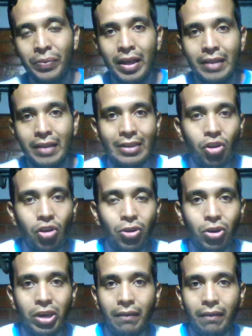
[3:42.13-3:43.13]
de todo
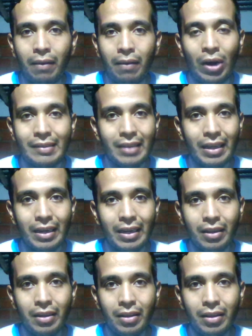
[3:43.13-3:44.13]
lo que vamos a hacer